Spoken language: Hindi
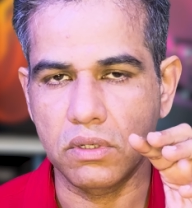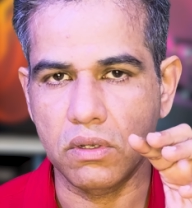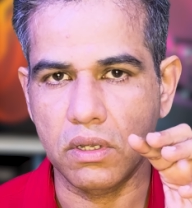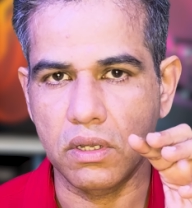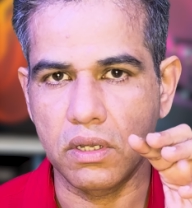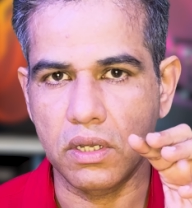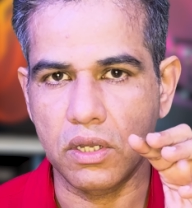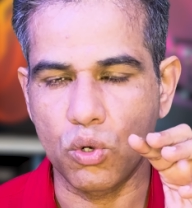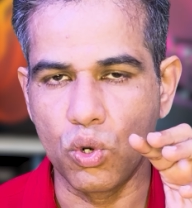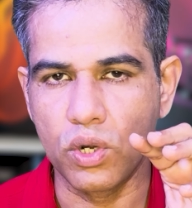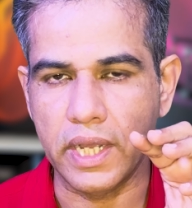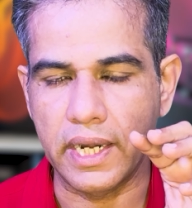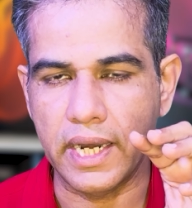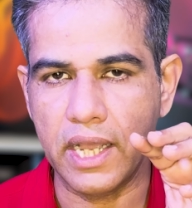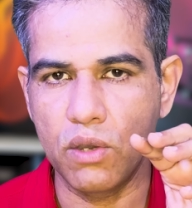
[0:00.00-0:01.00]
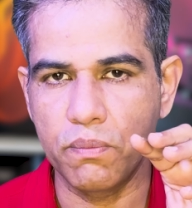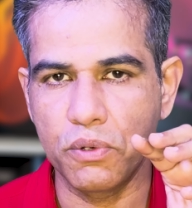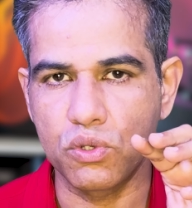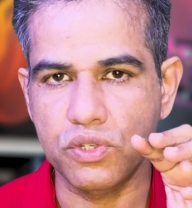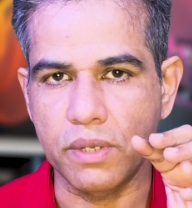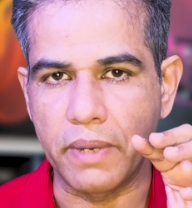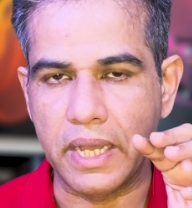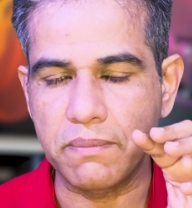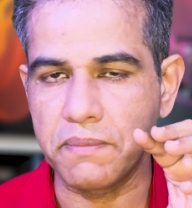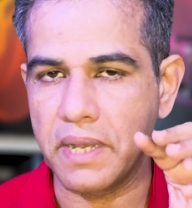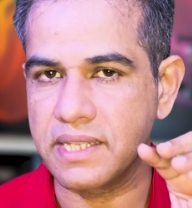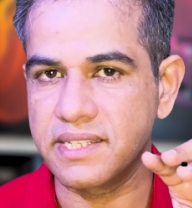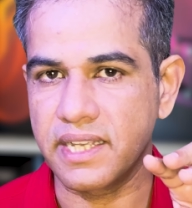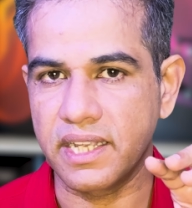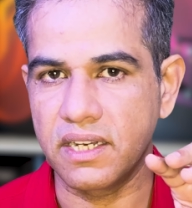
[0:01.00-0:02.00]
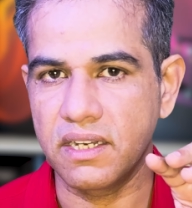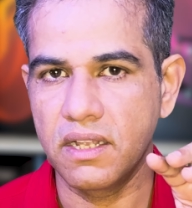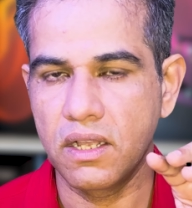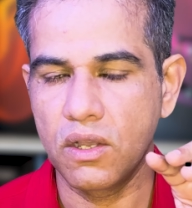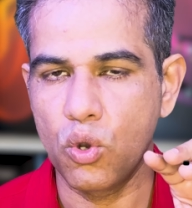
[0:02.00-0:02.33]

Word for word: रोल करना है और फिर उसके बाद पाँच सेकेंड